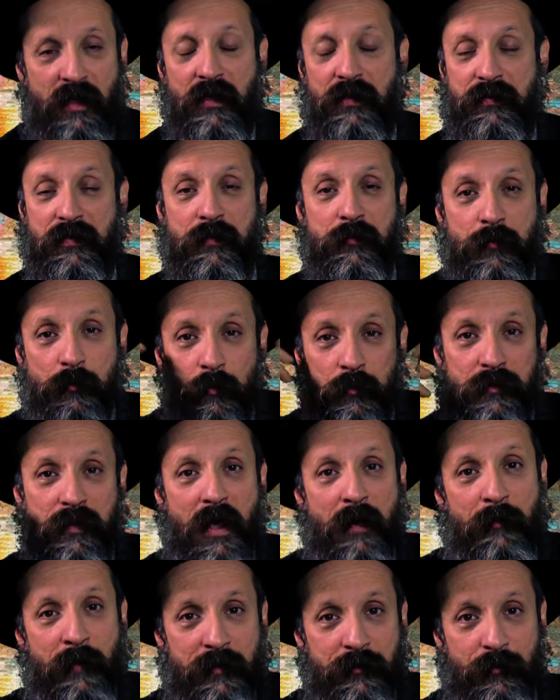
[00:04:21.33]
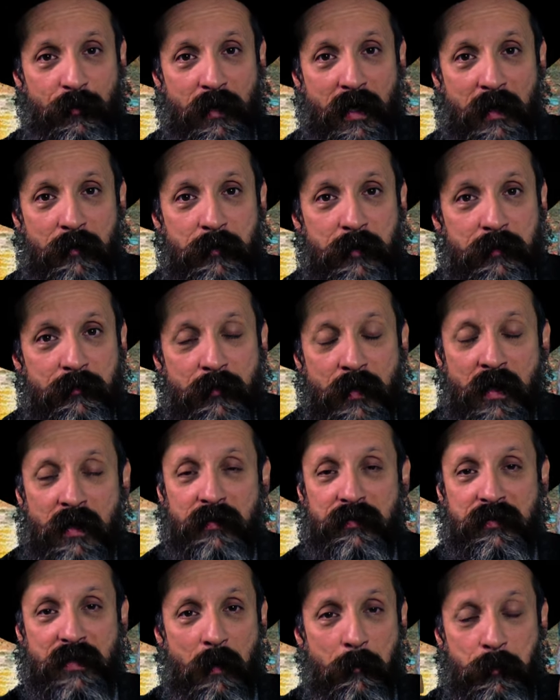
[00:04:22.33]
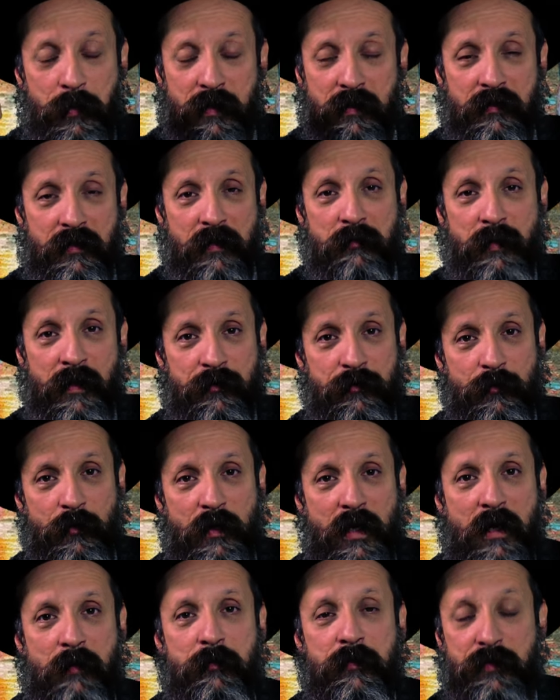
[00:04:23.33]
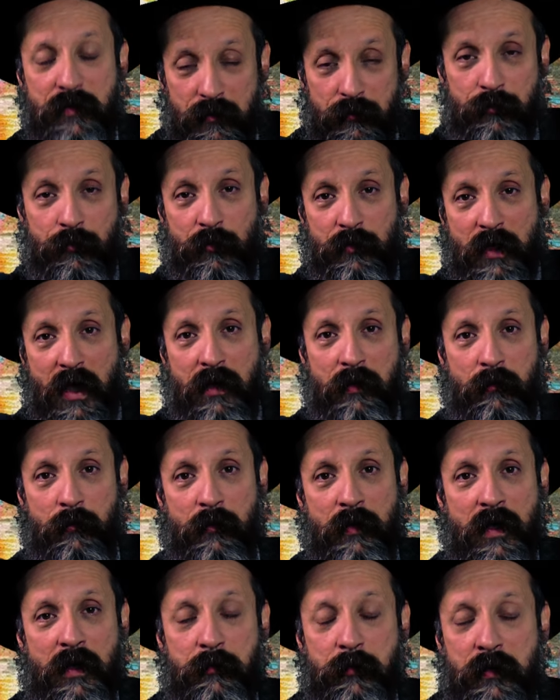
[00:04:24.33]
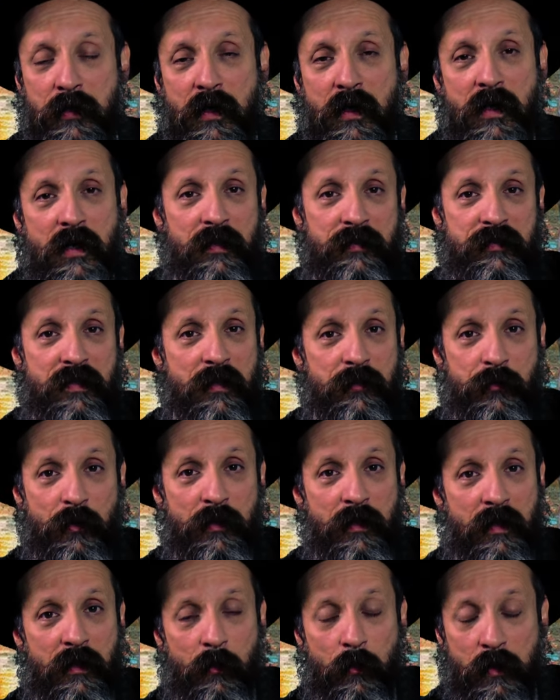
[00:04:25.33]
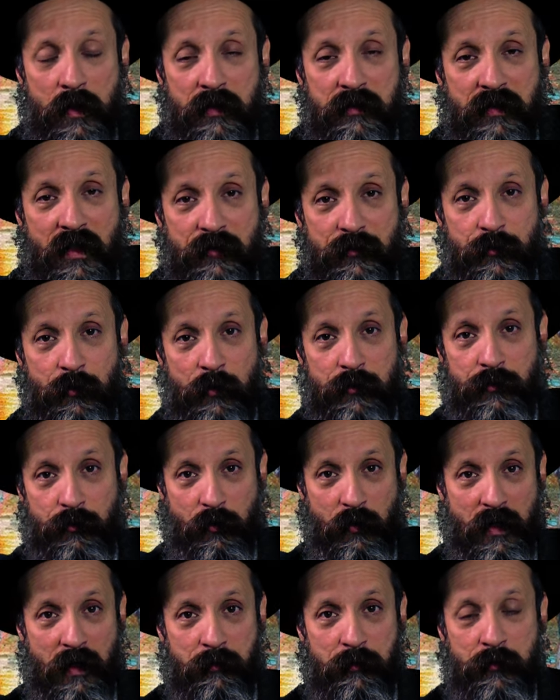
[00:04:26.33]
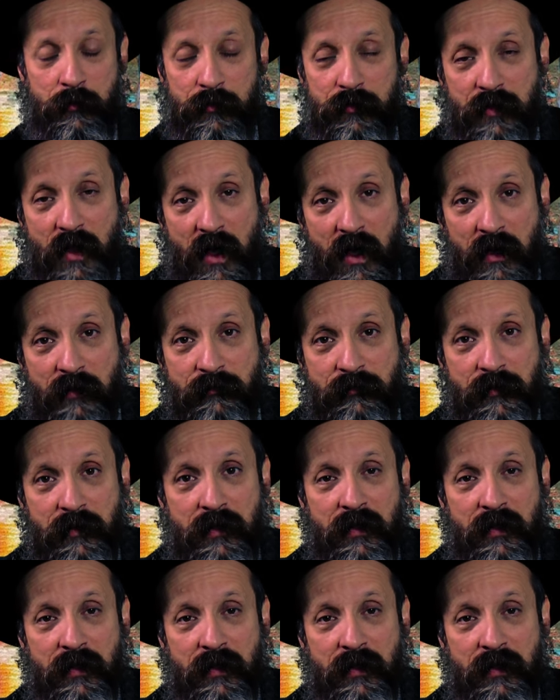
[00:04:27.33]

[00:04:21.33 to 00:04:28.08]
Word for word: Sem escutar mais o Rebbe, sem aprender mais do Rebbe, sem estudar com o Rebbe, sem as orientações que o Rebbe nos dá,